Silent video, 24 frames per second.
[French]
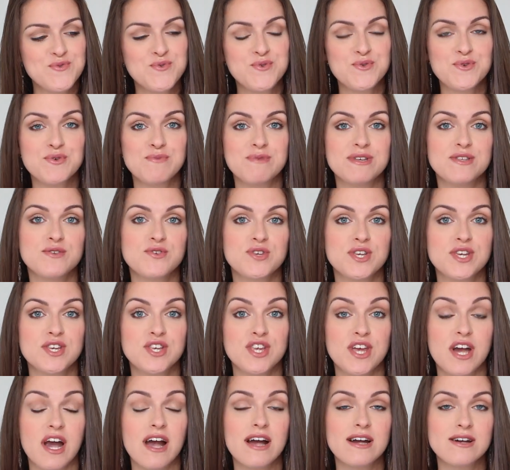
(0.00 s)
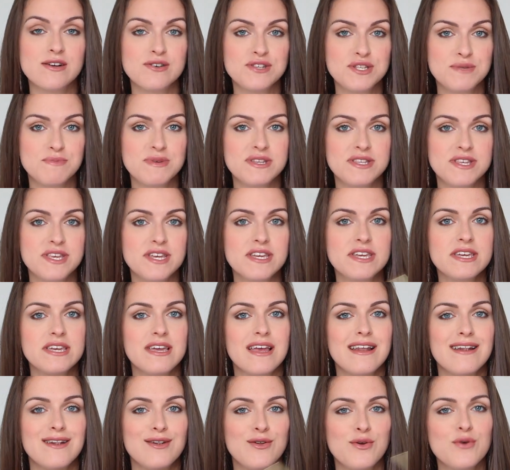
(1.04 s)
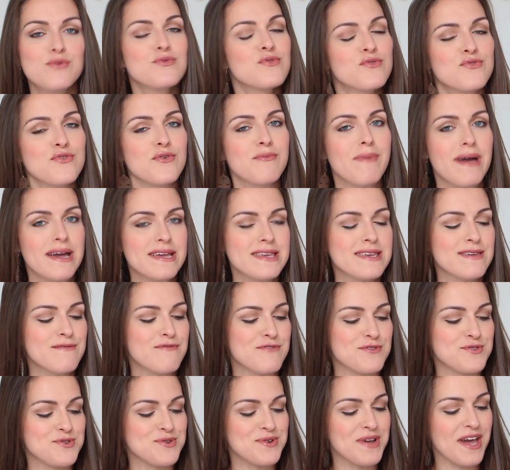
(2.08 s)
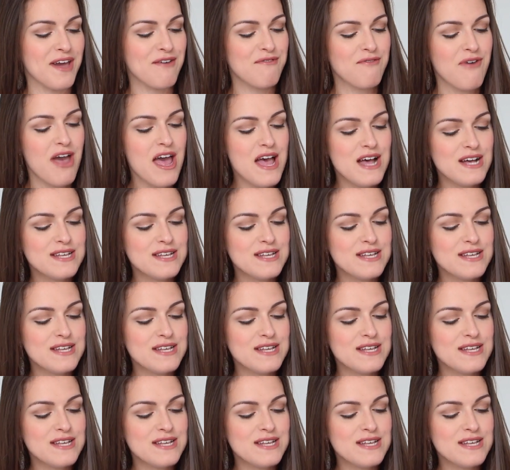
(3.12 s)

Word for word: toujours mais de chez Gérard Cosmétique le monde. de marque qui vend du rêve.